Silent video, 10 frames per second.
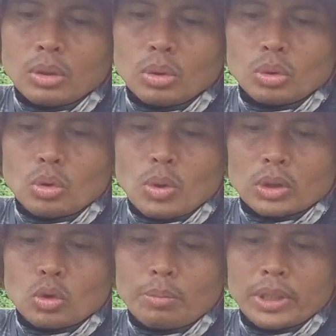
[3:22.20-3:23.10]
Untuk
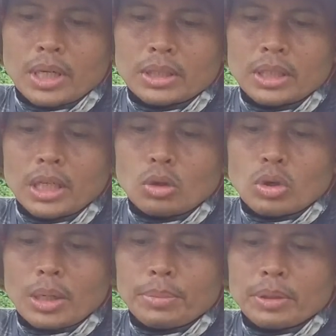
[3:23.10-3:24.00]
waktu aplikasi
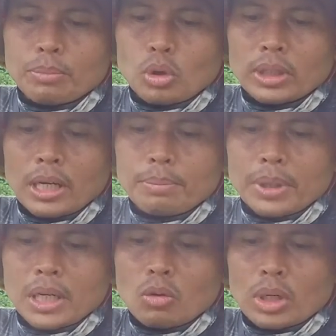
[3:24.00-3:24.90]
lakukan penyemprotan
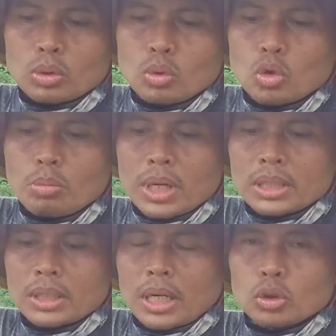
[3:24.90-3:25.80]
pada waktu gulma
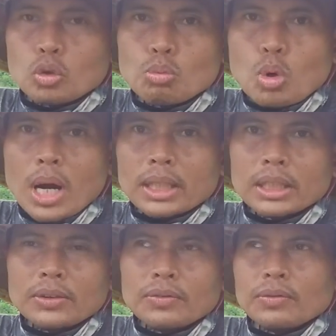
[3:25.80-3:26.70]
sedang tumbuh
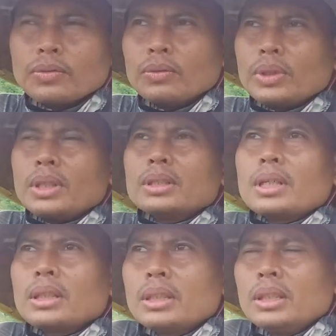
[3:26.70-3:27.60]
aktif. Nah,
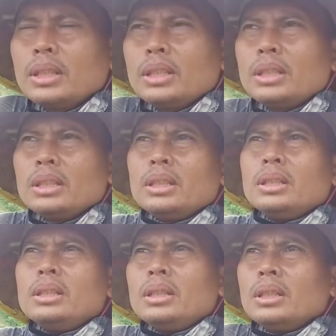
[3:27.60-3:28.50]
saat ini
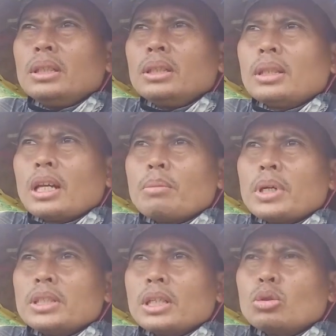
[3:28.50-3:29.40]

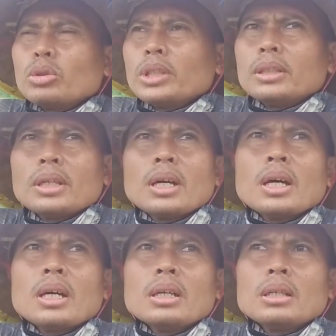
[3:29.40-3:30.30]
tanaman jagung
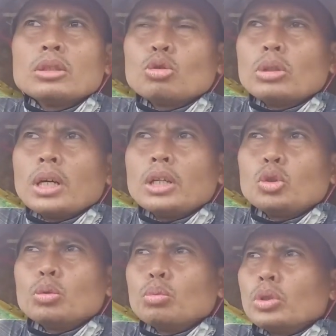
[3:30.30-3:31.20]
kita sudah
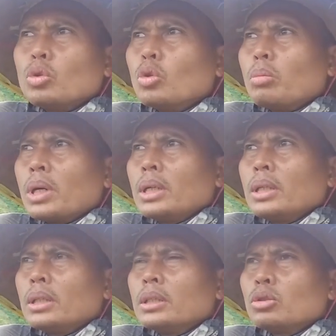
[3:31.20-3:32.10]
ditumbuhi gulma,
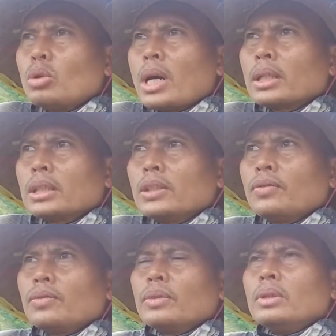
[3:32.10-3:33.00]
sudah aktif,